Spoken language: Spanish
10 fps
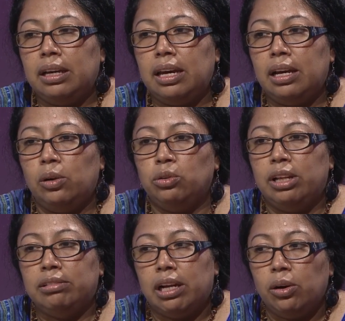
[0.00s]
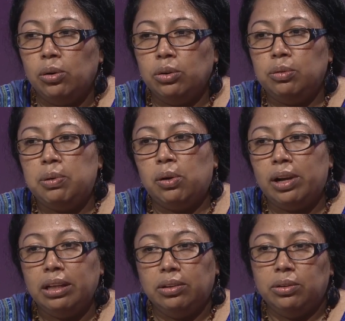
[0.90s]
que los desalojos
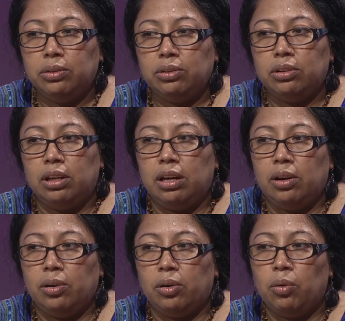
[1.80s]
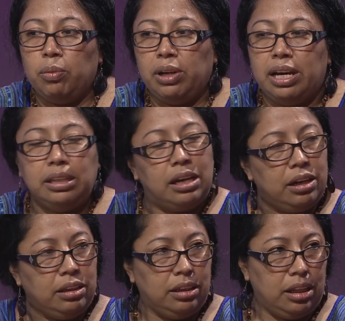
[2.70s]
violentos de comunidades en
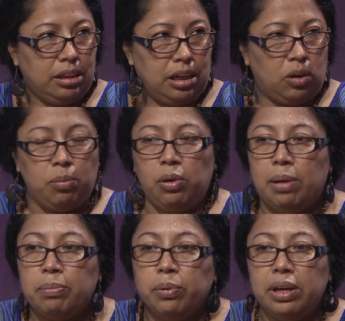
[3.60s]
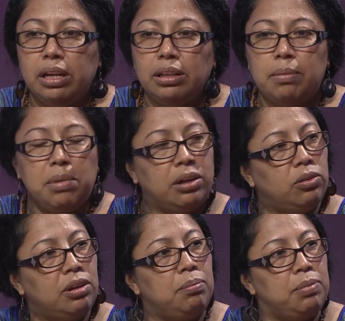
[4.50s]
resistencia como la Puya también
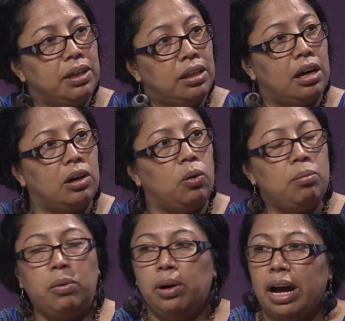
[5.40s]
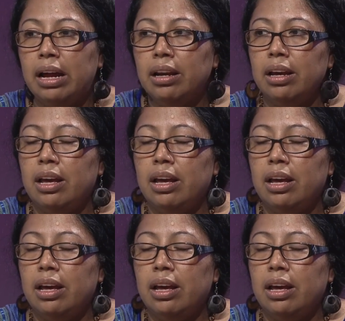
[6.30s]
nos empiezan a convocar